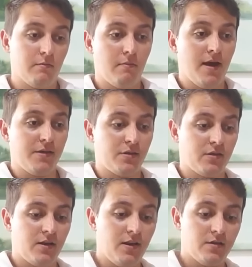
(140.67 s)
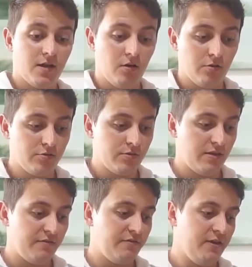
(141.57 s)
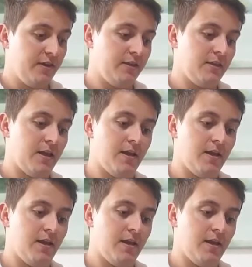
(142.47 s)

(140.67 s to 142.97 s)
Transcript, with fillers: Mais três relógios da Invicta.